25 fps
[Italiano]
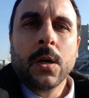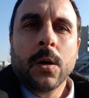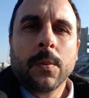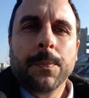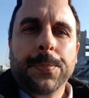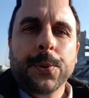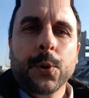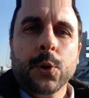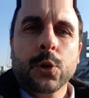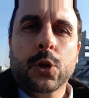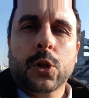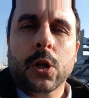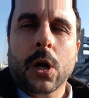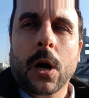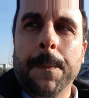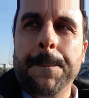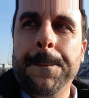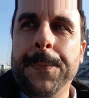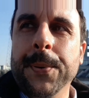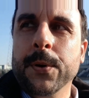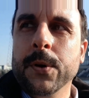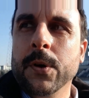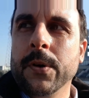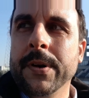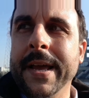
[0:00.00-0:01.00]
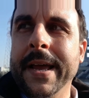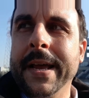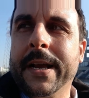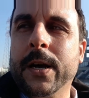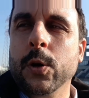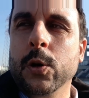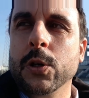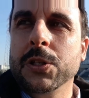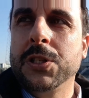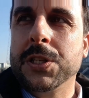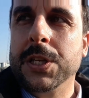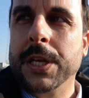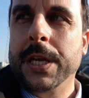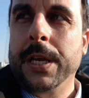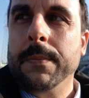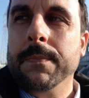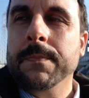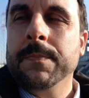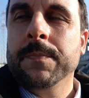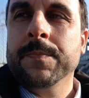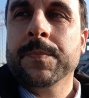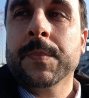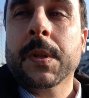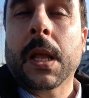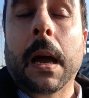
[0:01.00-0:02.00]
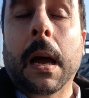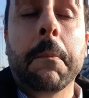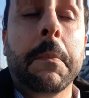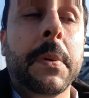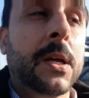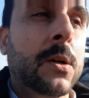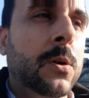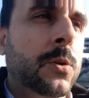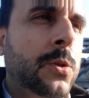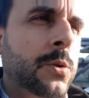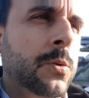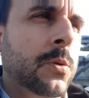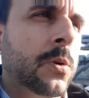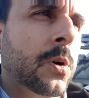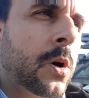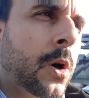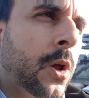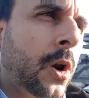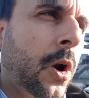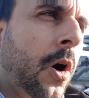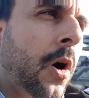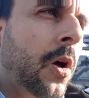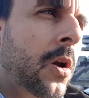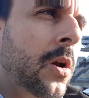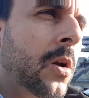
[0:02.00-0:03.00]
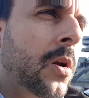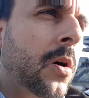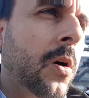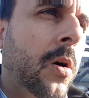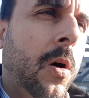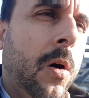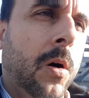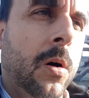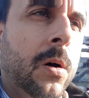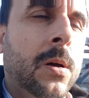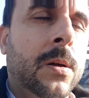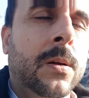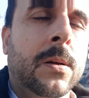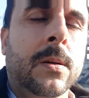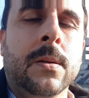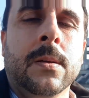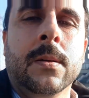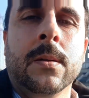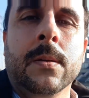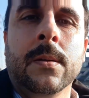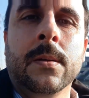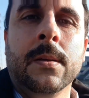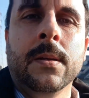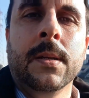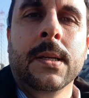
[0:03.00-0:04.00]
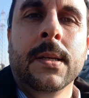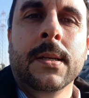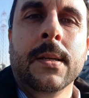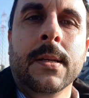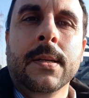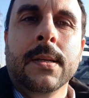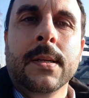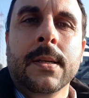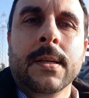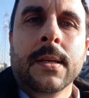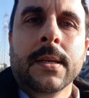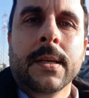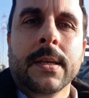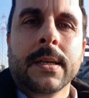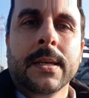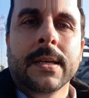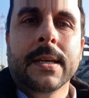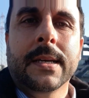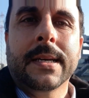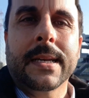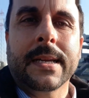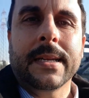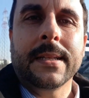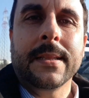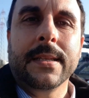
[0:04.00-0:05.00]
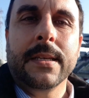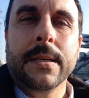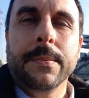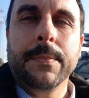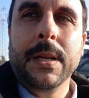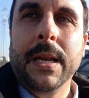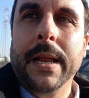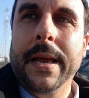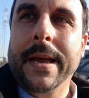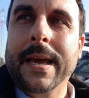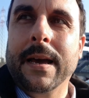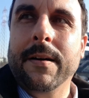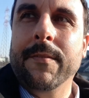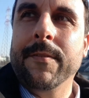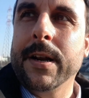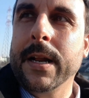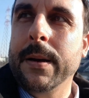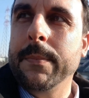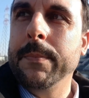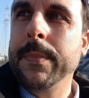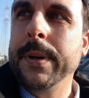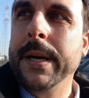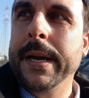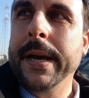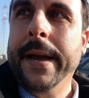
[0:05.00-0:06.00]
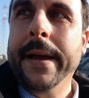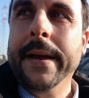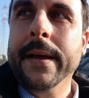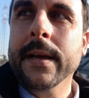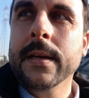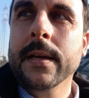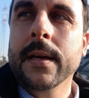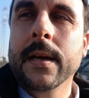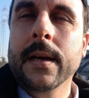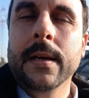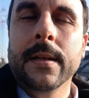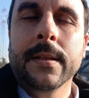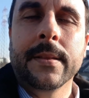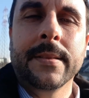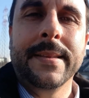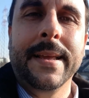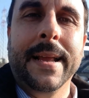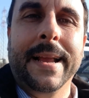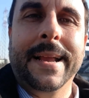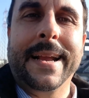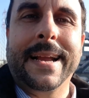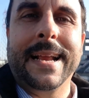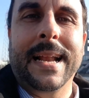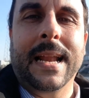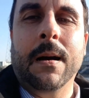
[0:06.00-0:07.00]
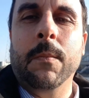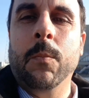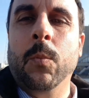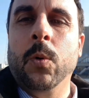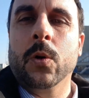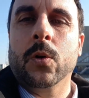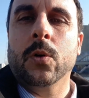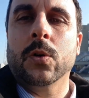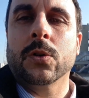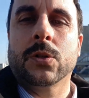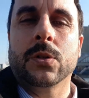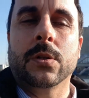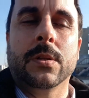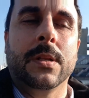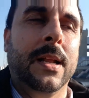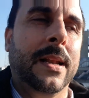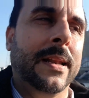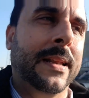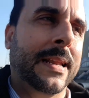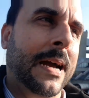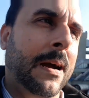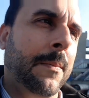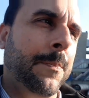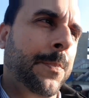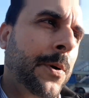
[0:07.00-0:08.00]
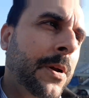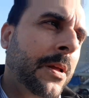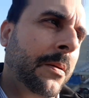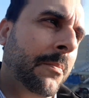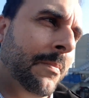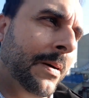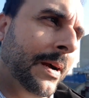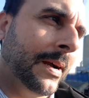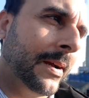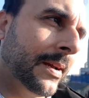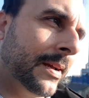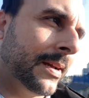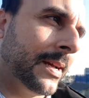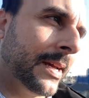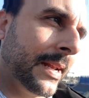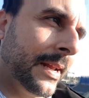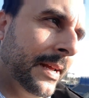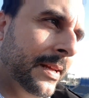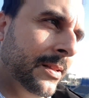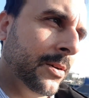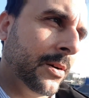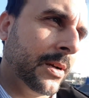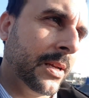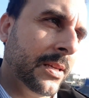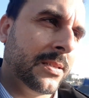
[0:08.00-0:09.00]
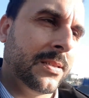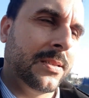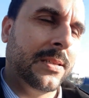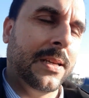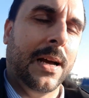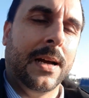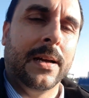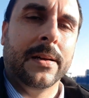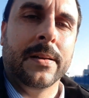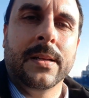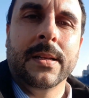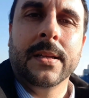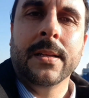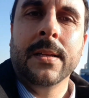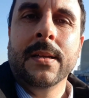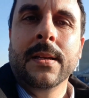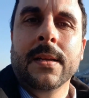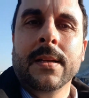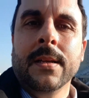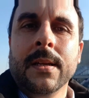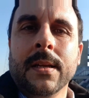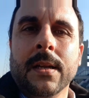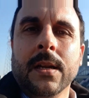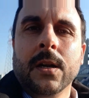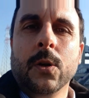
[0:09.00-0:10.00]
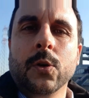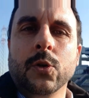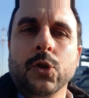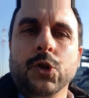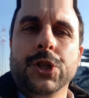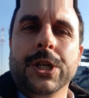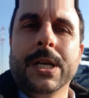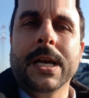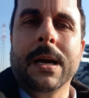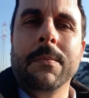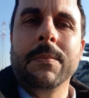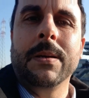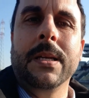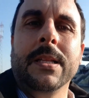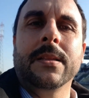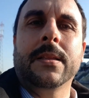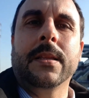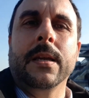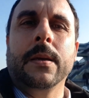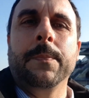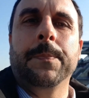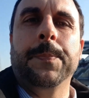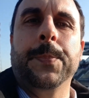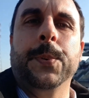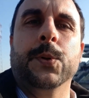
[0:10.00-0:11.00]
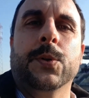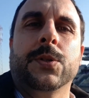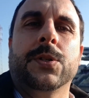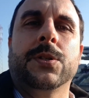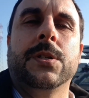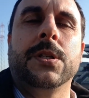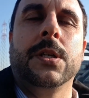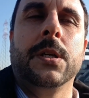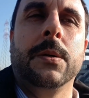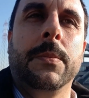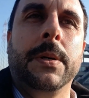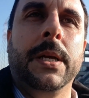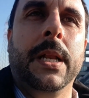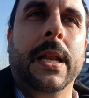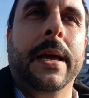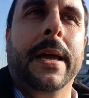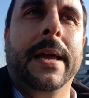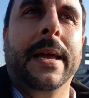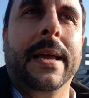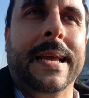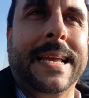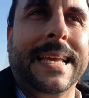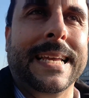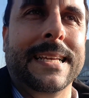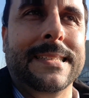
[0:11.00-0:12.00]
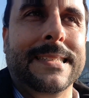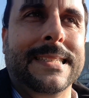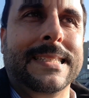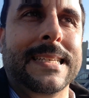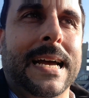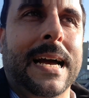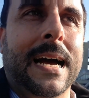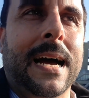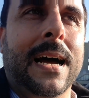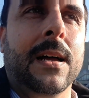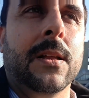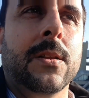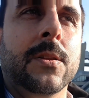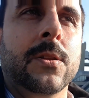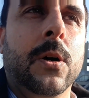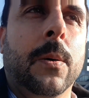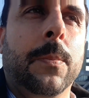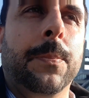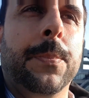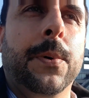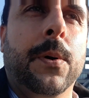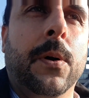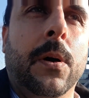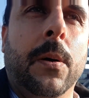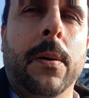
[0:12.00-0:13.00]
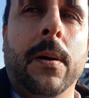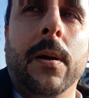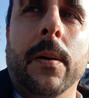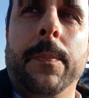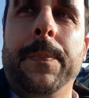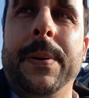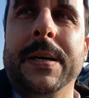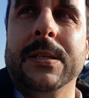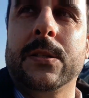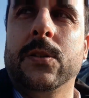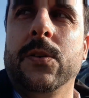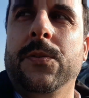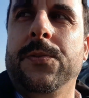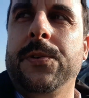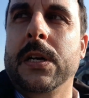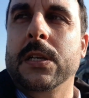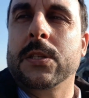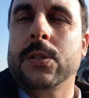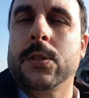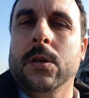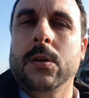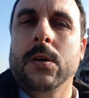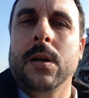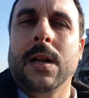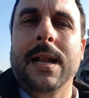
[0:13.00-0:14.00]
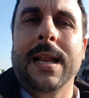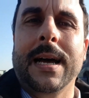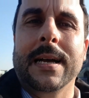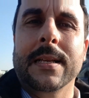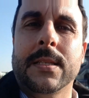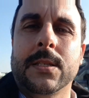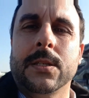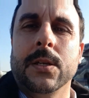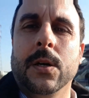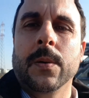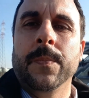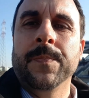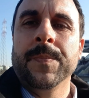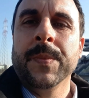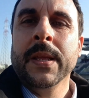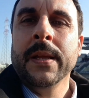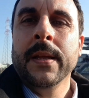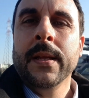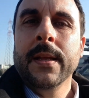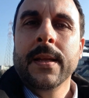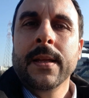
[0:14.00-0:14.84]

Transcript: purtroppo non è così, a meno di un crollo incredibile che avrebbe del clamoroso del Napoli, ma credo che sia logicamente impossibile che già dopo il passo falso con la Lazio